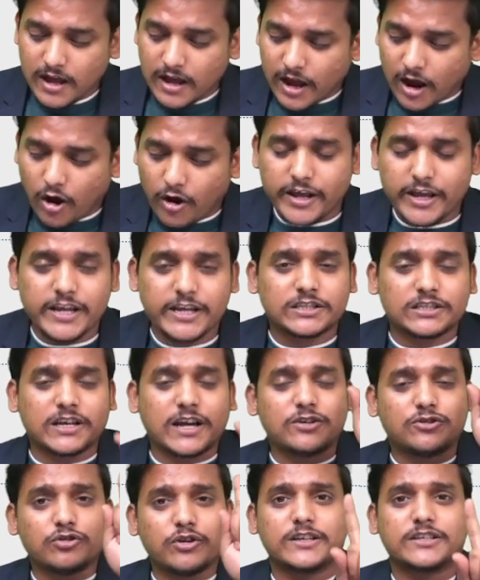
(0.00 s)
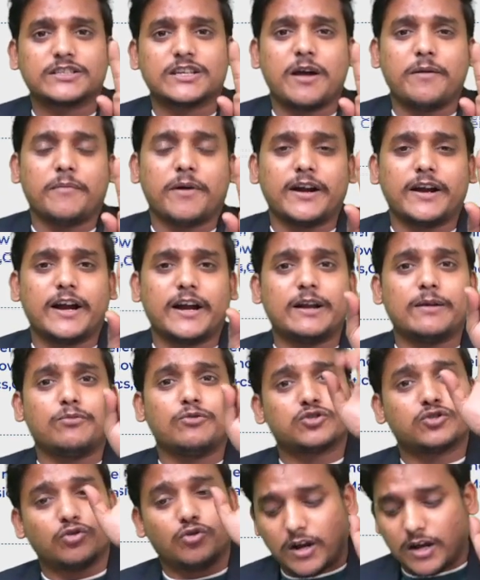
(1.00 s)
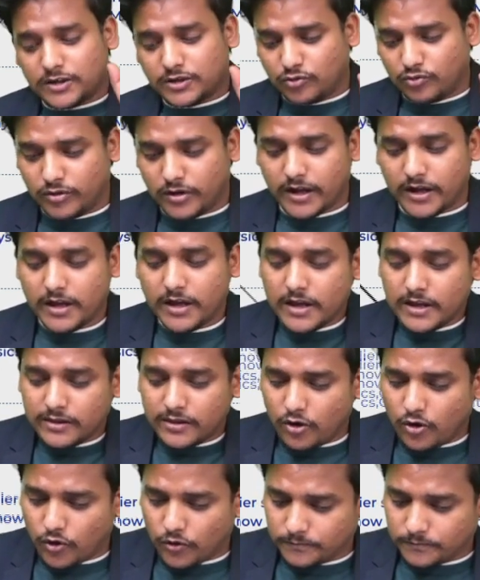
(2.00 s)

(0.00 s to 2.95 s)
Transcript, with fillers: और इसका जो एग्जाम का डेट है वो सोलह जून है देखो